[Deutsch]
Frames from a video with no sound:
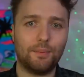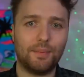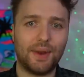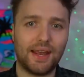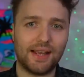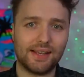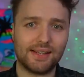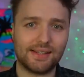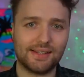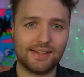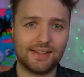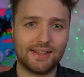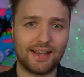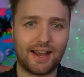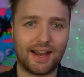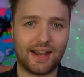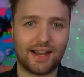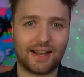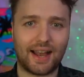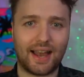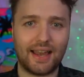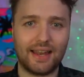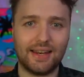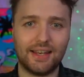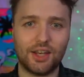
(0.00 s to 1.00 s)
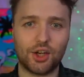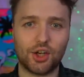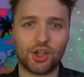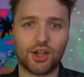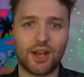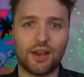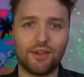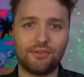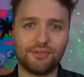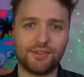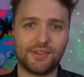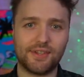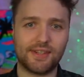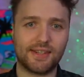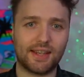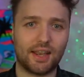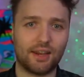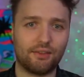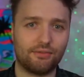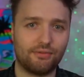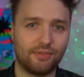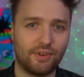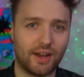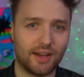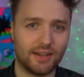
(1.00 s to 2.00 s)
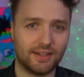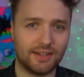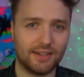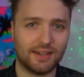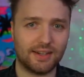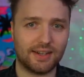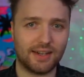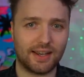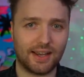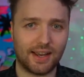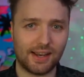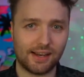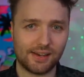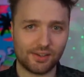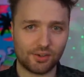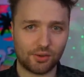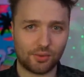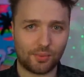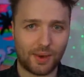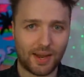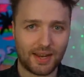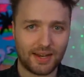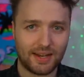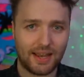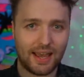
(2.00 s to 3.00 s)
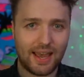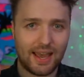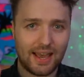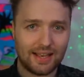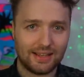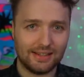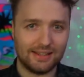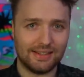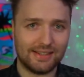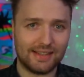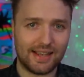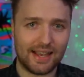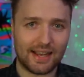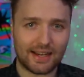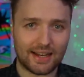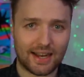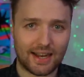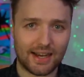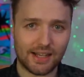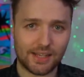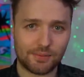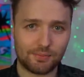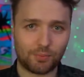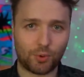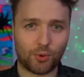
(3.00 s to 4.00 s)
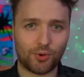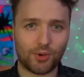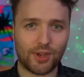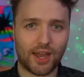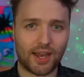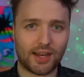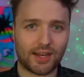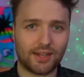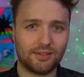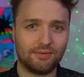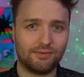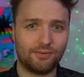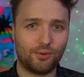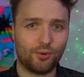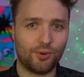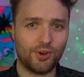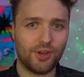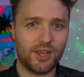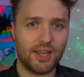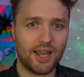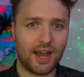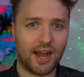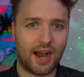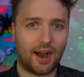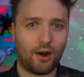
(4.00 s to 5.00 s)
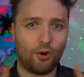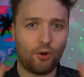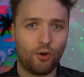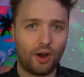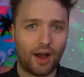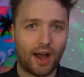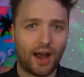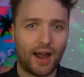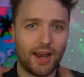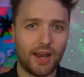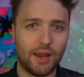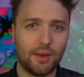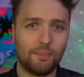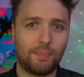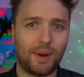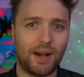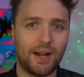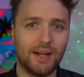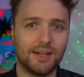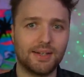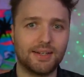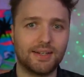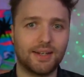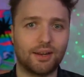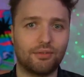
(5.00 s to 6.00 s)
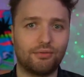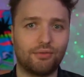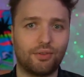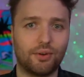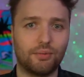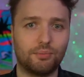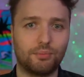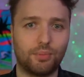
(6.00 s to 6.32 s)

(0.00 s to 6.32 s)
nächsten Tag ein Geschäftstreffen hatte. Da ging es um ein sehr geiles Projekt, wo ihr auch alle bald davon